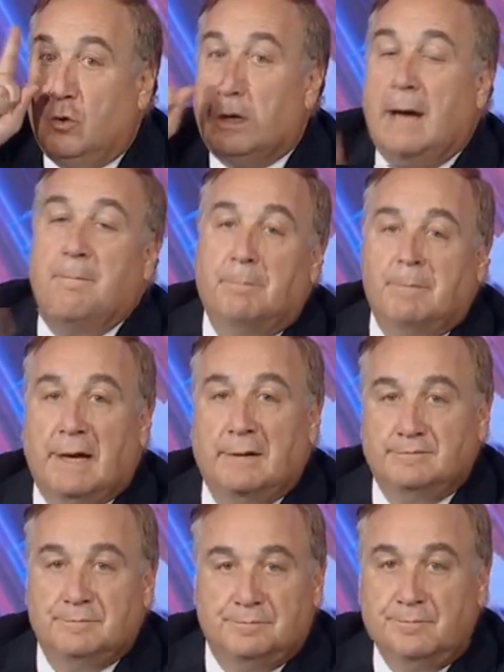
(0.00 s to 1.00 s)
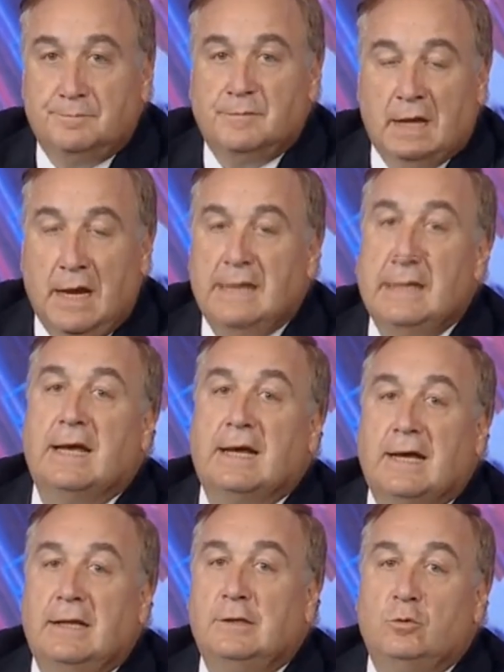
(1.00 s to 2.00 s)
cambia. Ed è
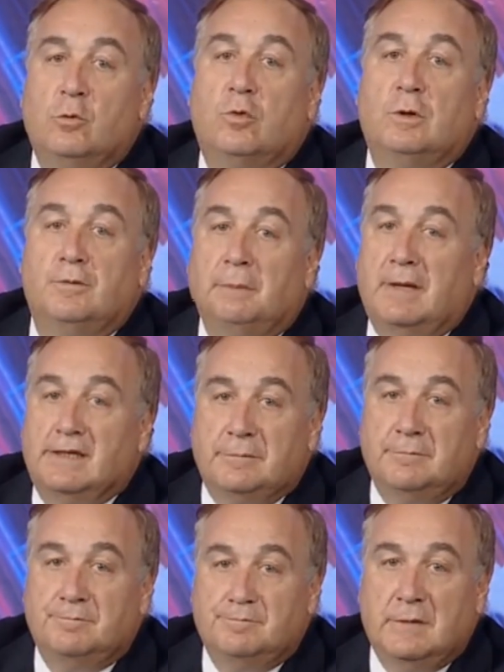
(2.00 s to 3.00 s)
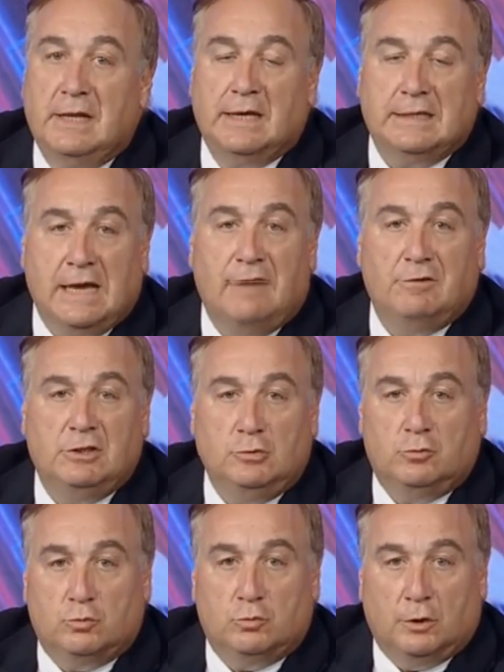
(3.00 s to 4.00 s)
Kalidou Koulibaly, la chiave di
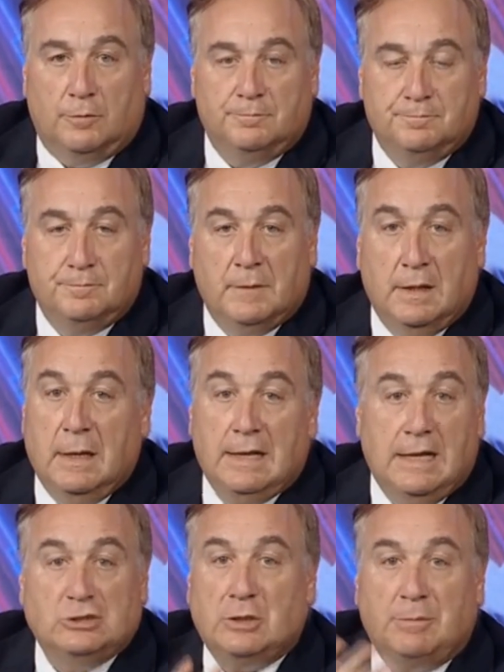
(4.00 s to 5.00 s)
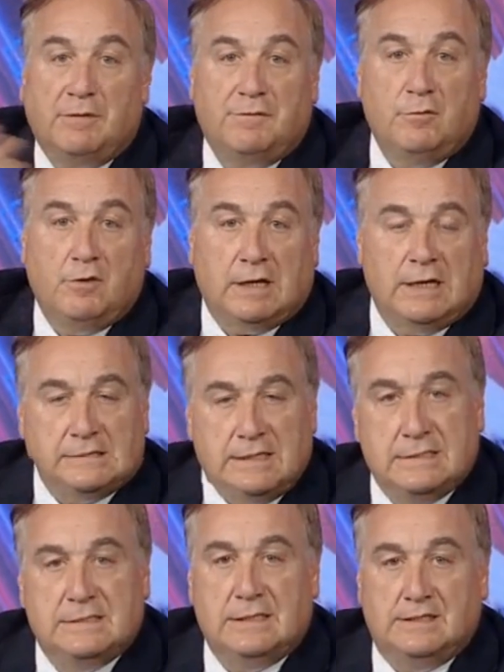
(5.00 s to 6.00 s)
tutto. Lascia perfino a casa
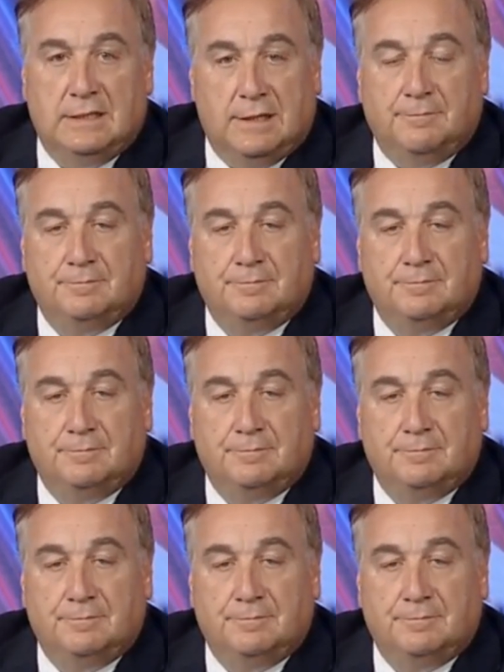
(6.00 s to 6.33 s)
Insigne.